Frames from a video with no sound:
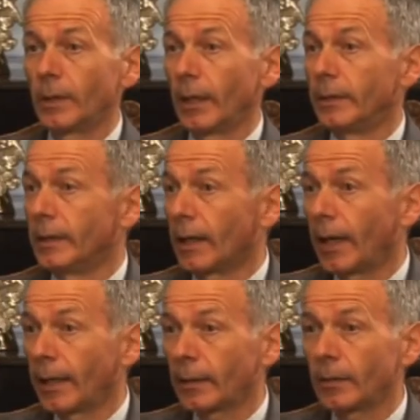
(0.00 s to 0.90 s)
en
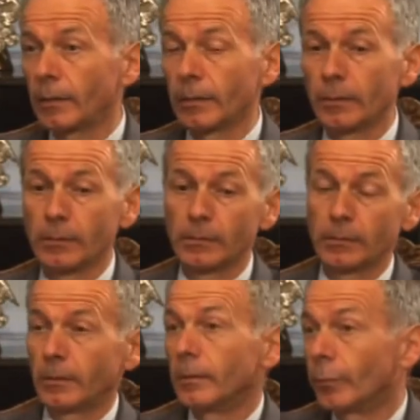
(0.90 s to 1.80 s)
Irak,
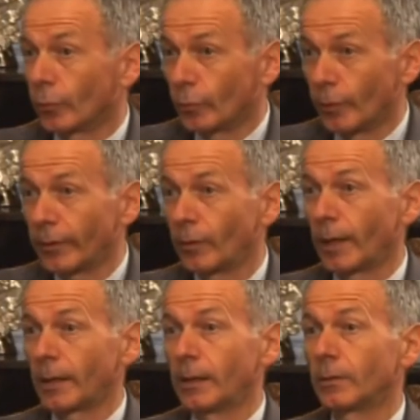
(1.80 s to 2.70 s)
por supuesto
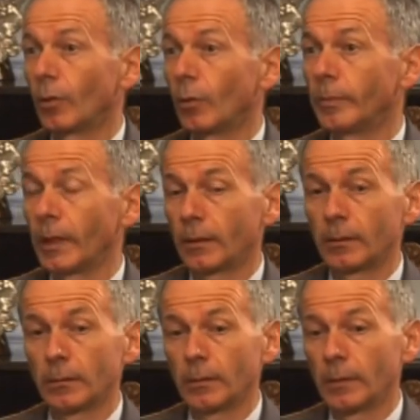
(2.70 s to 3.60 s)
aquí en Colombia
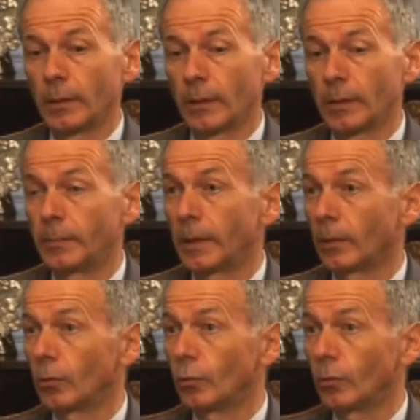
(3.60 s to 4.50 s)
con Ingrid
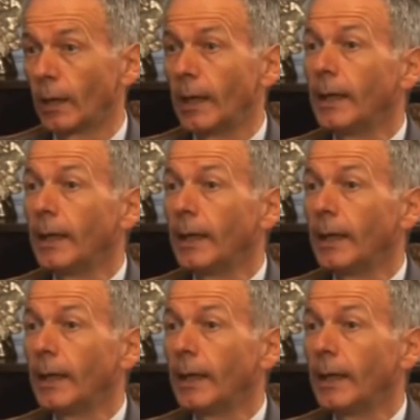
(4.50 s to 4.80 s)
Betancourt